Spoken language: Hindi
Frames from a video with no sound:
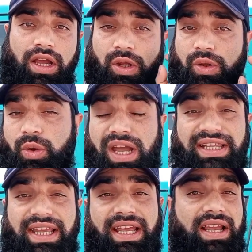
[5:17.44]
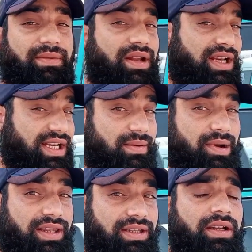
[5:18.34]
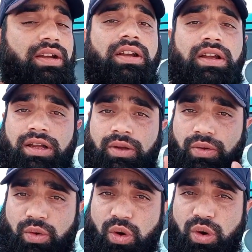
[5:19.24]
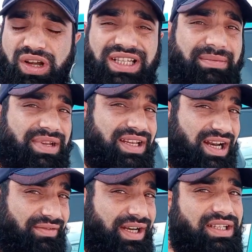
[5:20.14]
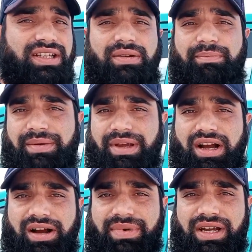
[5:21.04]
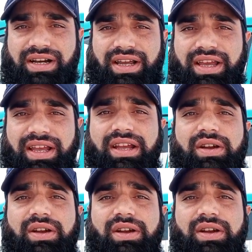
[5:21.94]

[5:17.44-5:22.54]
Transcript: तो करते हैं हम सैलरी की बात तो जितने भी ड्राइवर इस कंपनी में काम करते हैं